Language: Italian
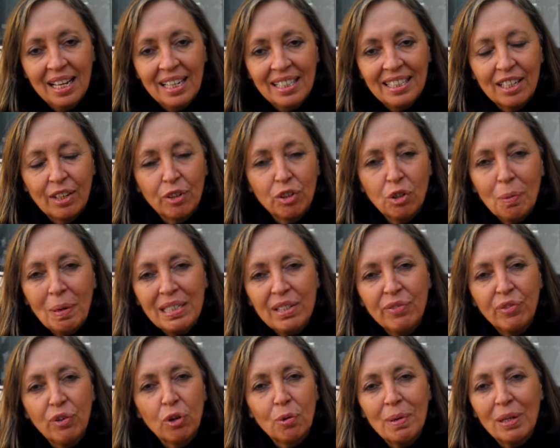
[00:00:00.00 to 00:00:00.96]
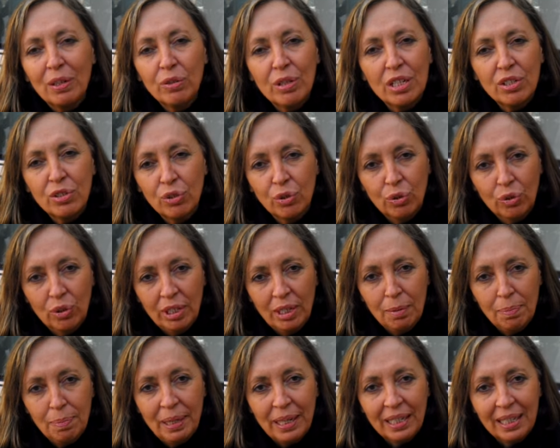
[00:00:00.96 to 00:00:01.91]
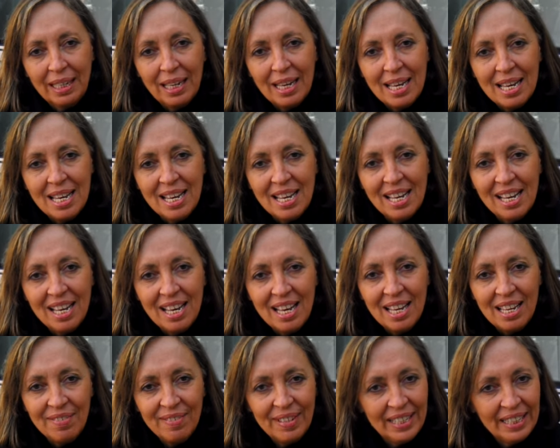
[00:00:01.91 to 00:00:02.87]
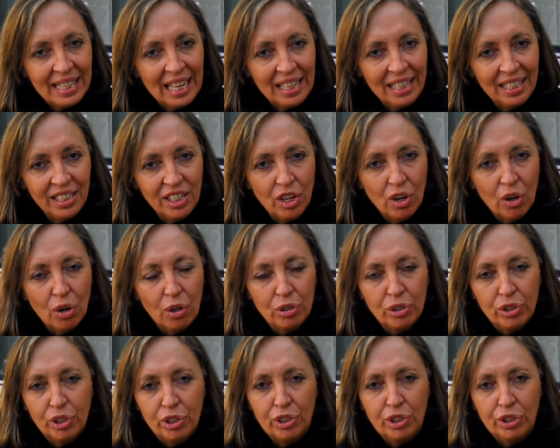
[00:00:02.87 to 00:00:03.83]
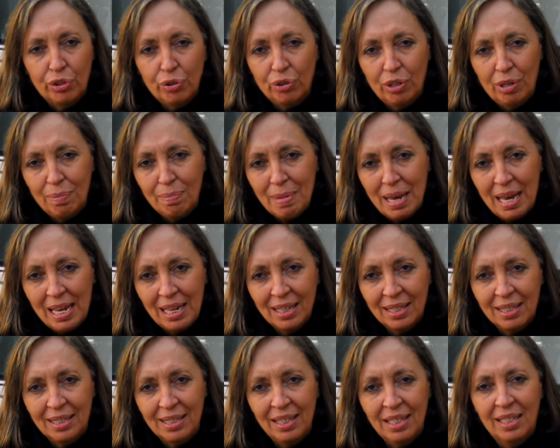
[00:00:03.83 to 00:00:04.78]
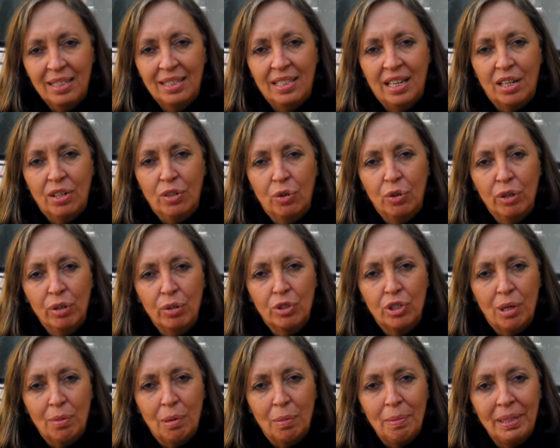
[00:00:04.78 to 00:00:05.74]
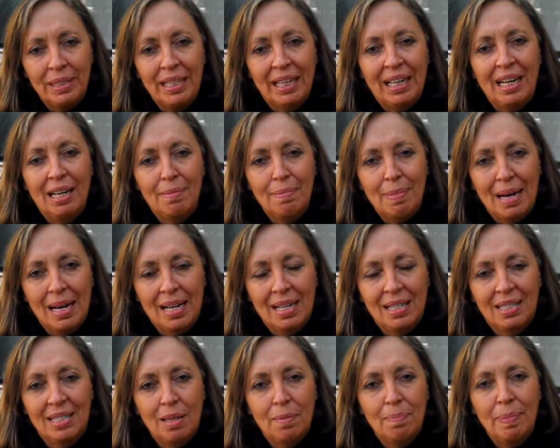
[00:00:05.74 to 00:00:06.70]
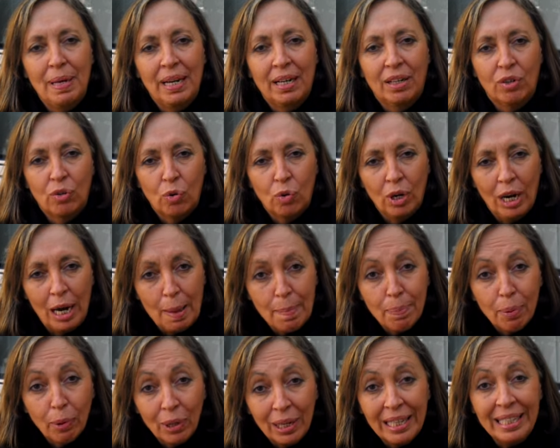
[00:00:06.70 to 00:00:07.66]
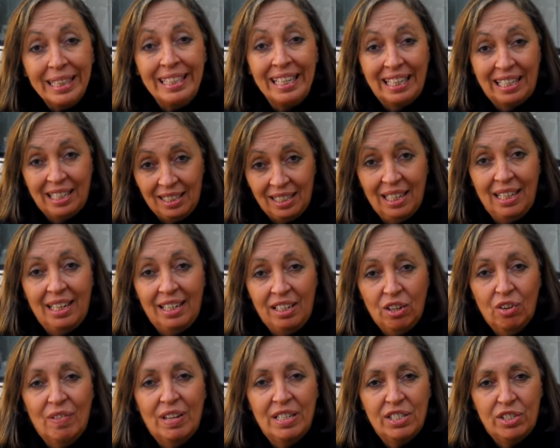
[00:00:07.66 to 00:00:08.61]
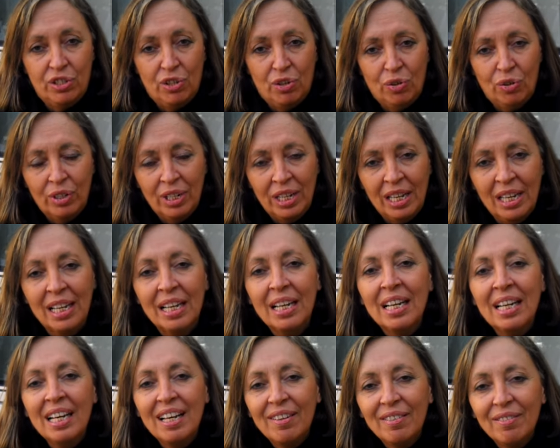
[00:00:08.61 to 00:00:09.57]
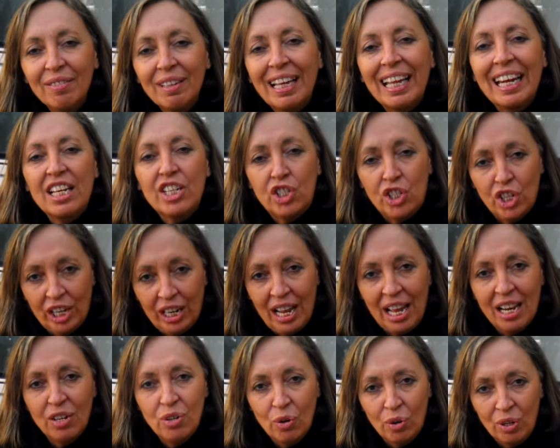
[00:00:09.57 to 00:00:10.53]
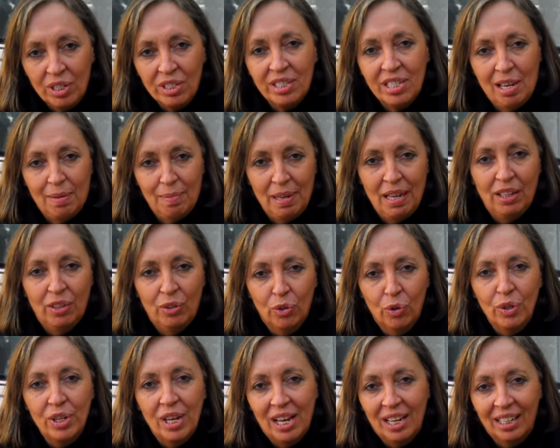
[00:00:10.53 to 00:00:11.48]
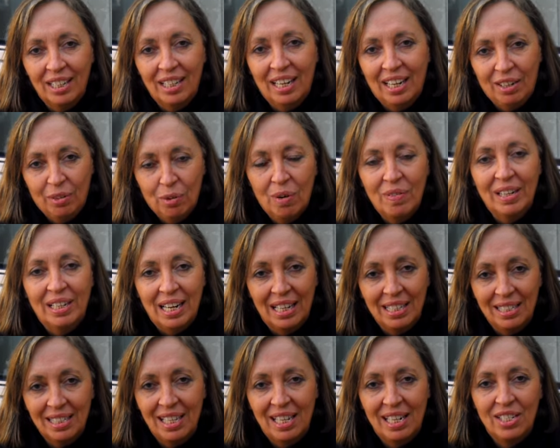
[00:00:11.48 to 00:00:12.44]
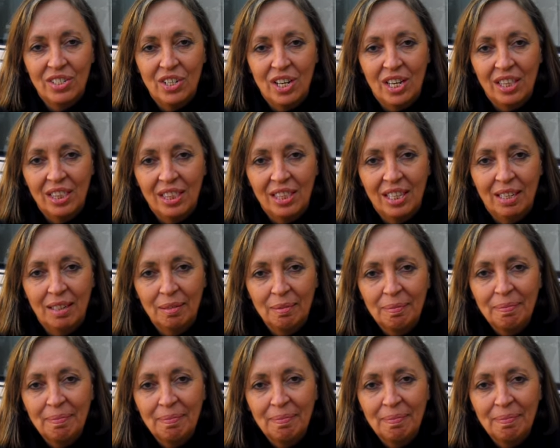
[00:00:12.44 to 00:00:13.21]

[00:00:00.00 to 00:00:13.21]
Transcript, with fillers: Secondo me si formano da soli perché i ventenni di oggi ci sono immersi, se noi riusciamo a mettere le basi per le politiche dell'innovazione cresceranno insieme a noi anche le nuove classi dirigenti.